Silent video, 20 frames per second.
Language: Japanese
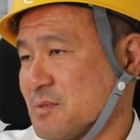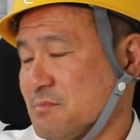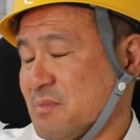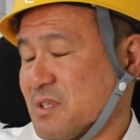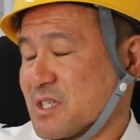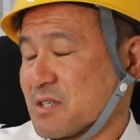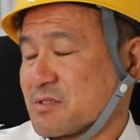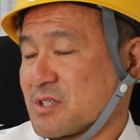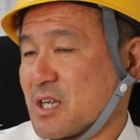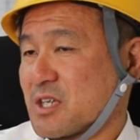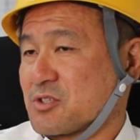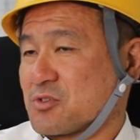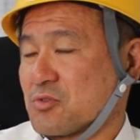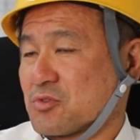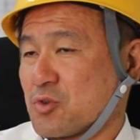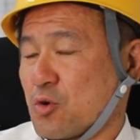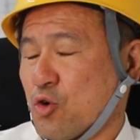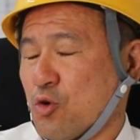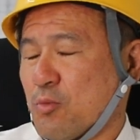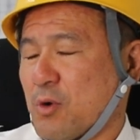めちゃくちゃな仕
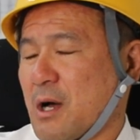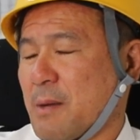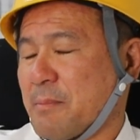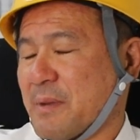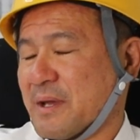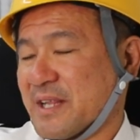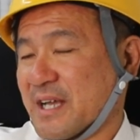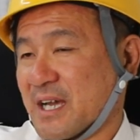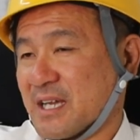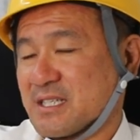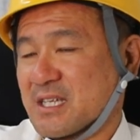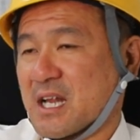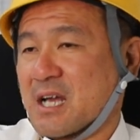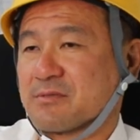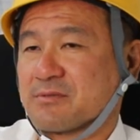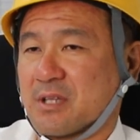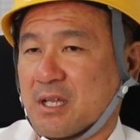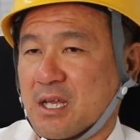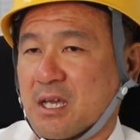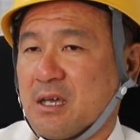事ホーム販売だけじゃな
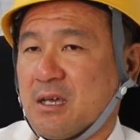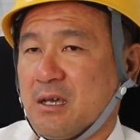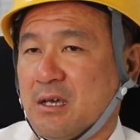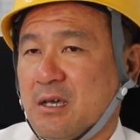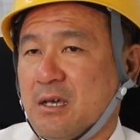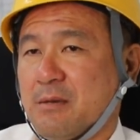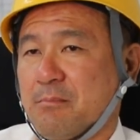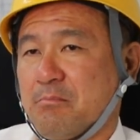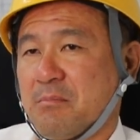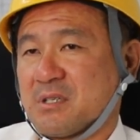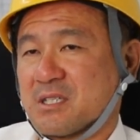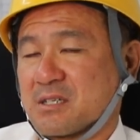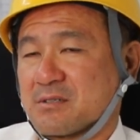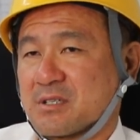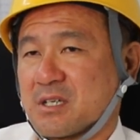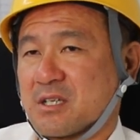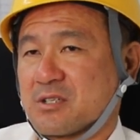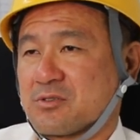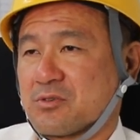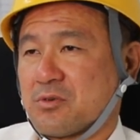くてねめちゃく
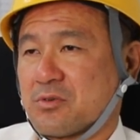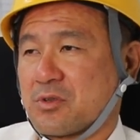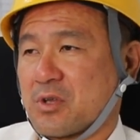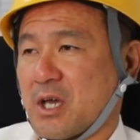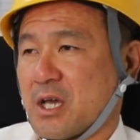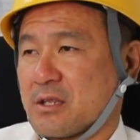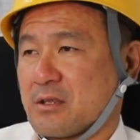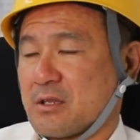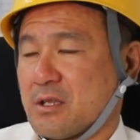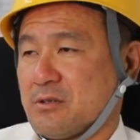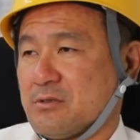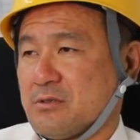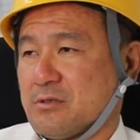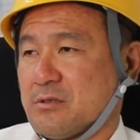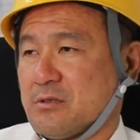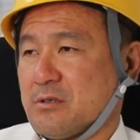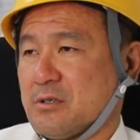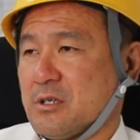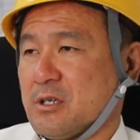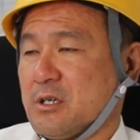ちゃな仕事やって
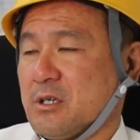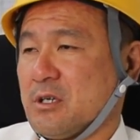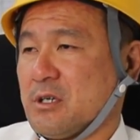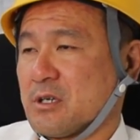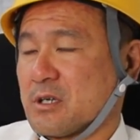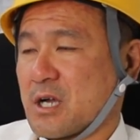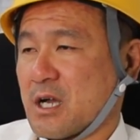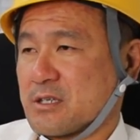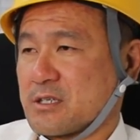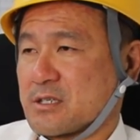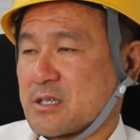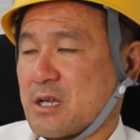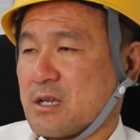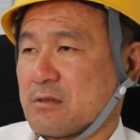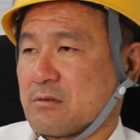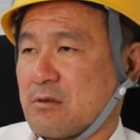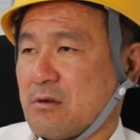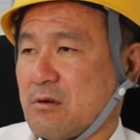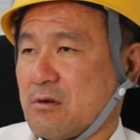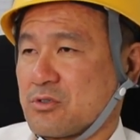る会社さ
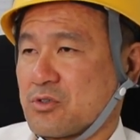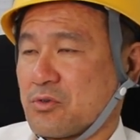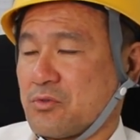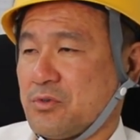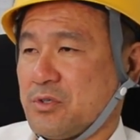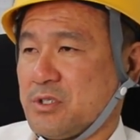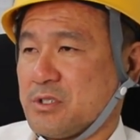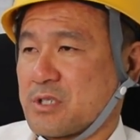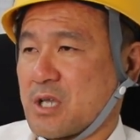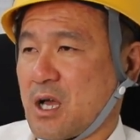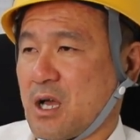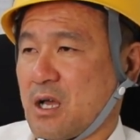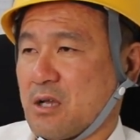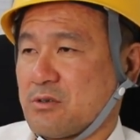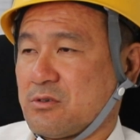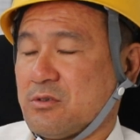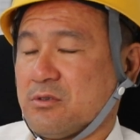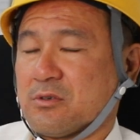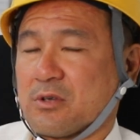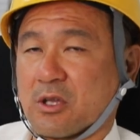んの職人さん
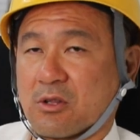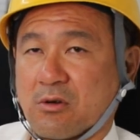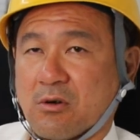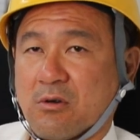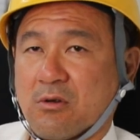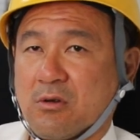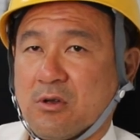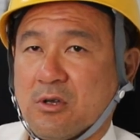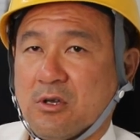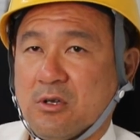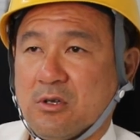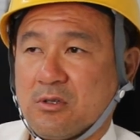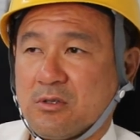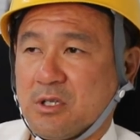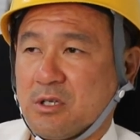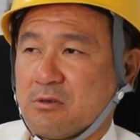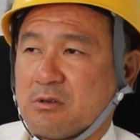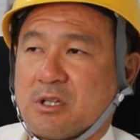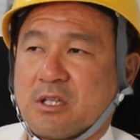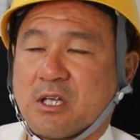来るけど
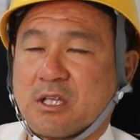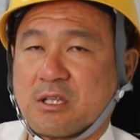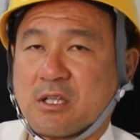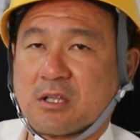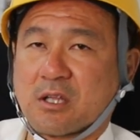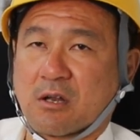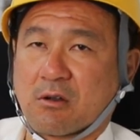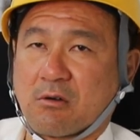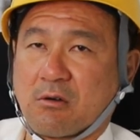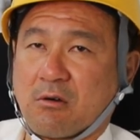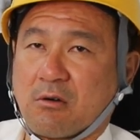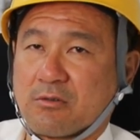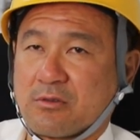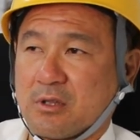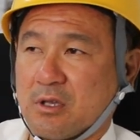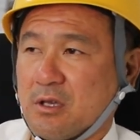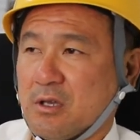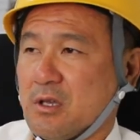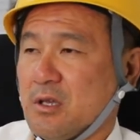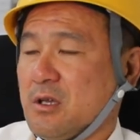いくらでやってたの?」っ
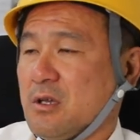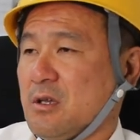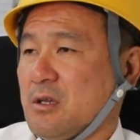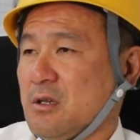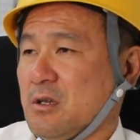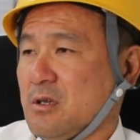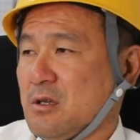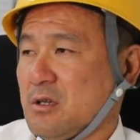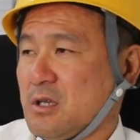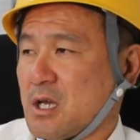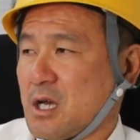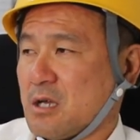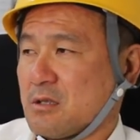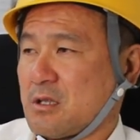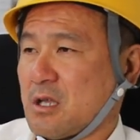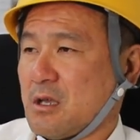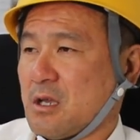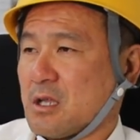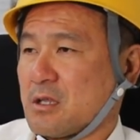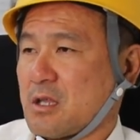て「いや
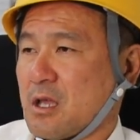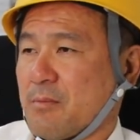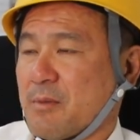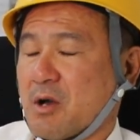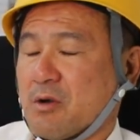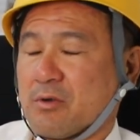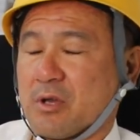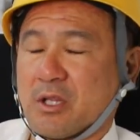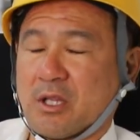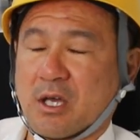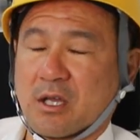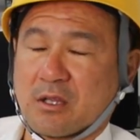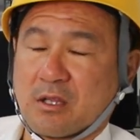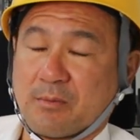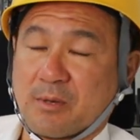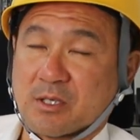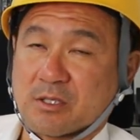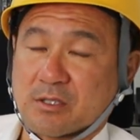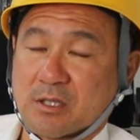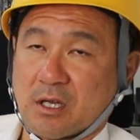手手間受けでやって
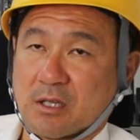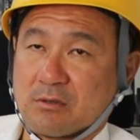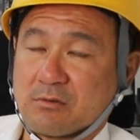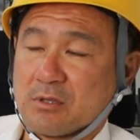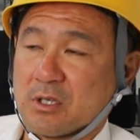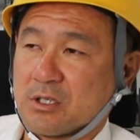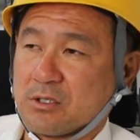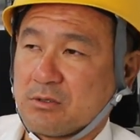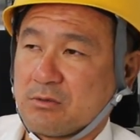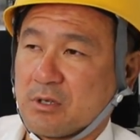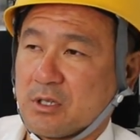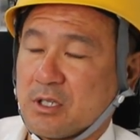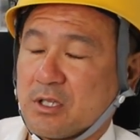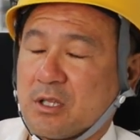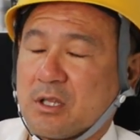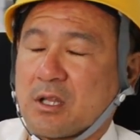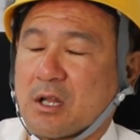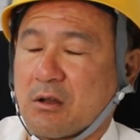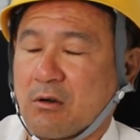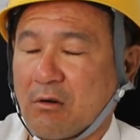ました」で「いくらで
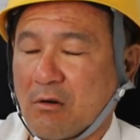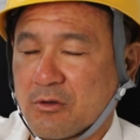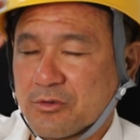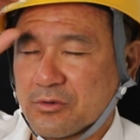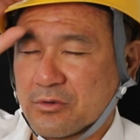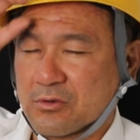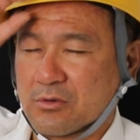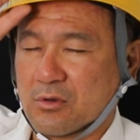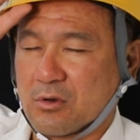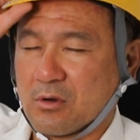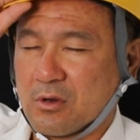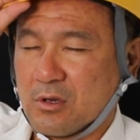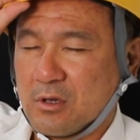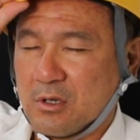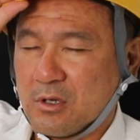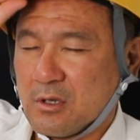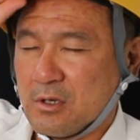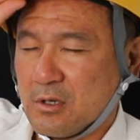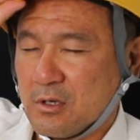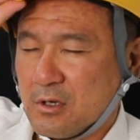出てたの?」って言うと
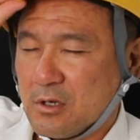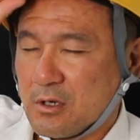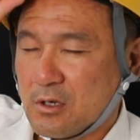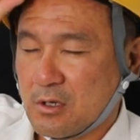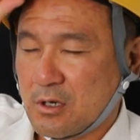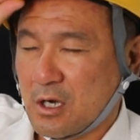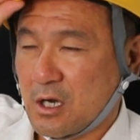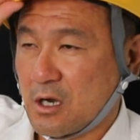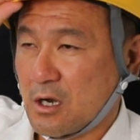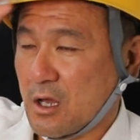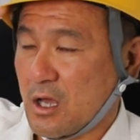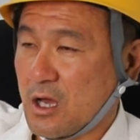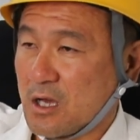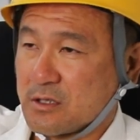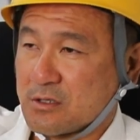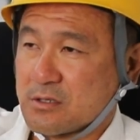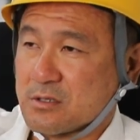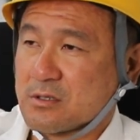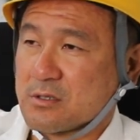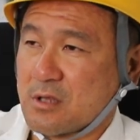「あれ
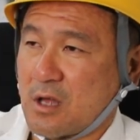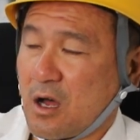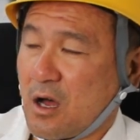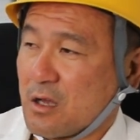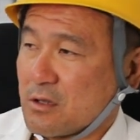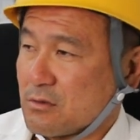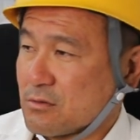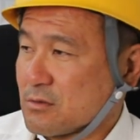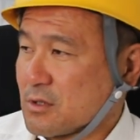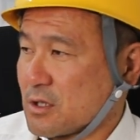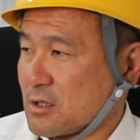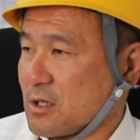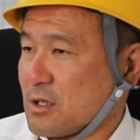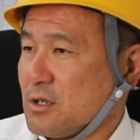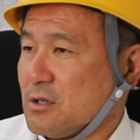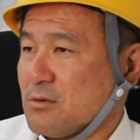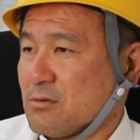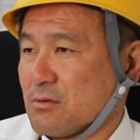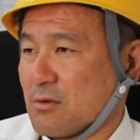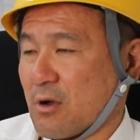安いな」って「そんなんで
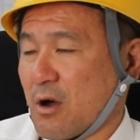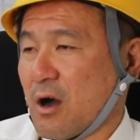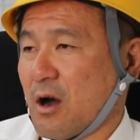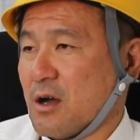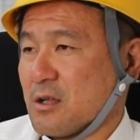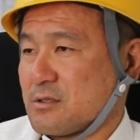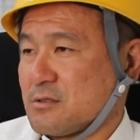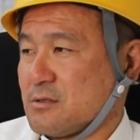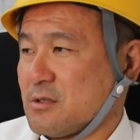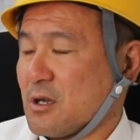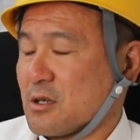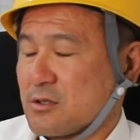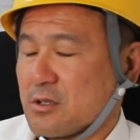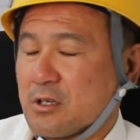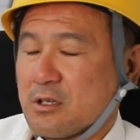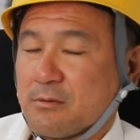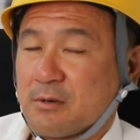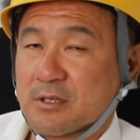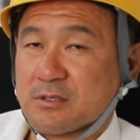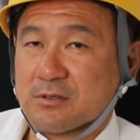きるんか」って言って「
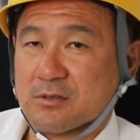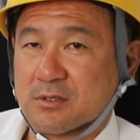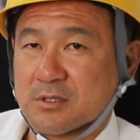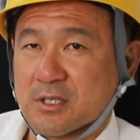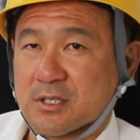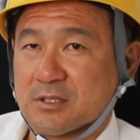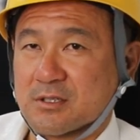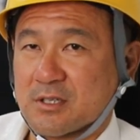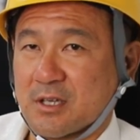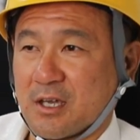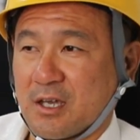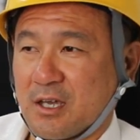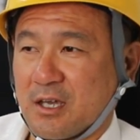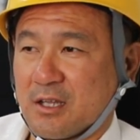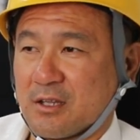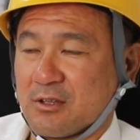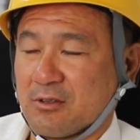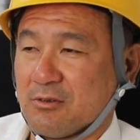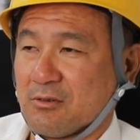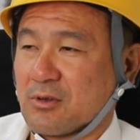いやできますよ全
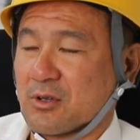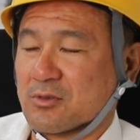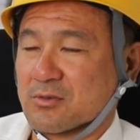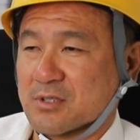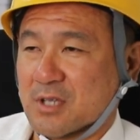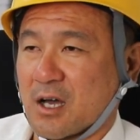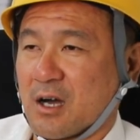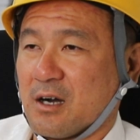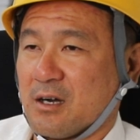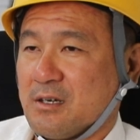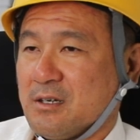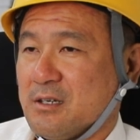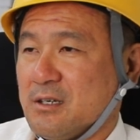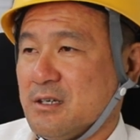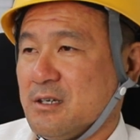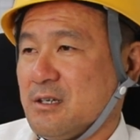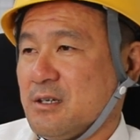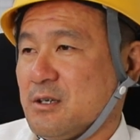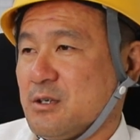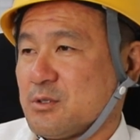然」って言うけどさ「
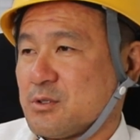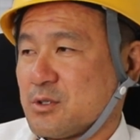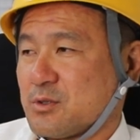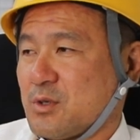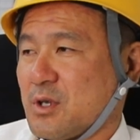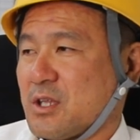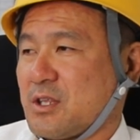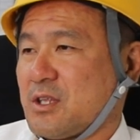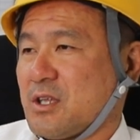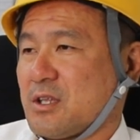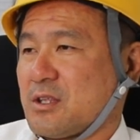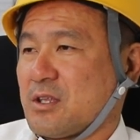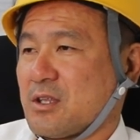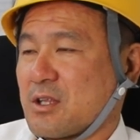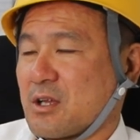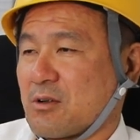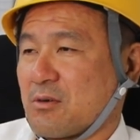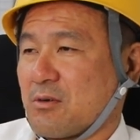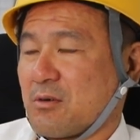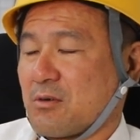ちょっとどうやってやって
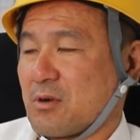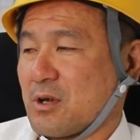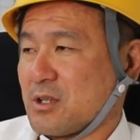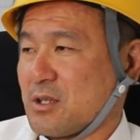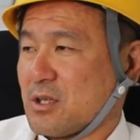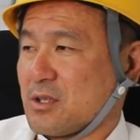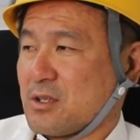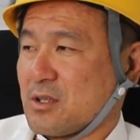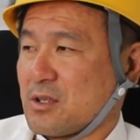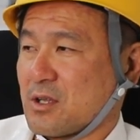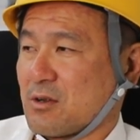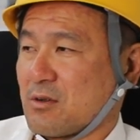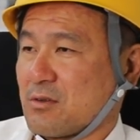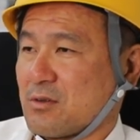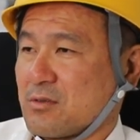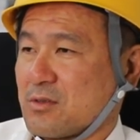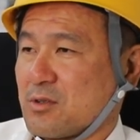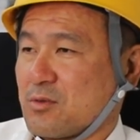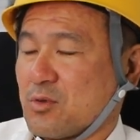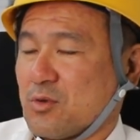たのこうやってやってた
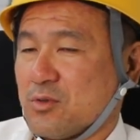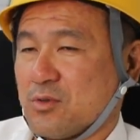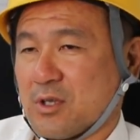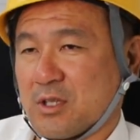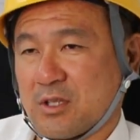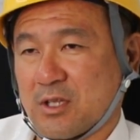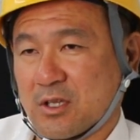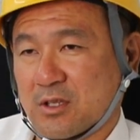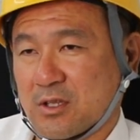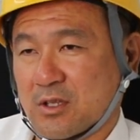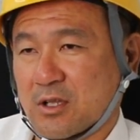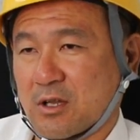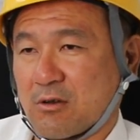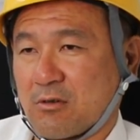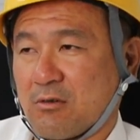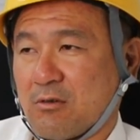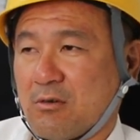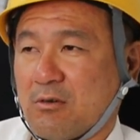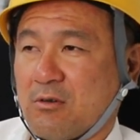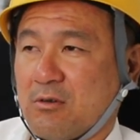のトイどうやってやってた
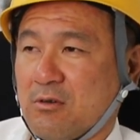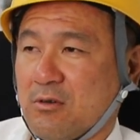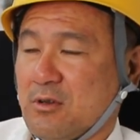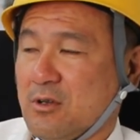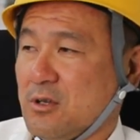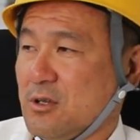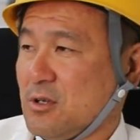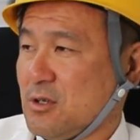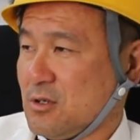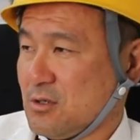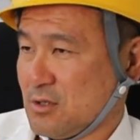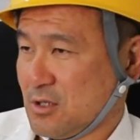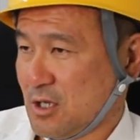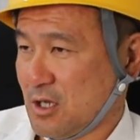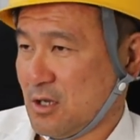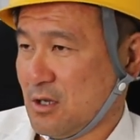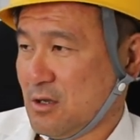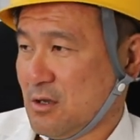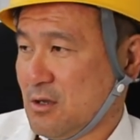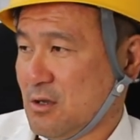の
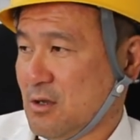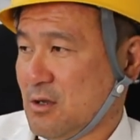ね